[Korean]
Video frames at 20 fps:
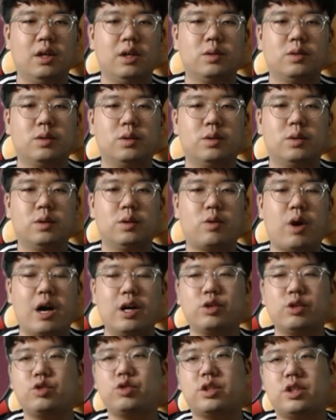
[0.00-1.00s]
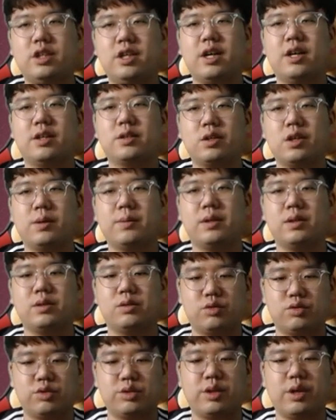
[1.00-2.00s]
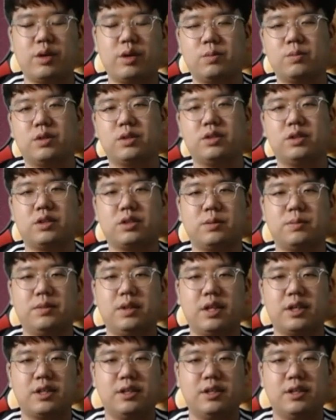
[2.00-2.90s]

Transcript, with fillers: 또 광주 기아전에만 또 두 개의 홈런이 있습니다.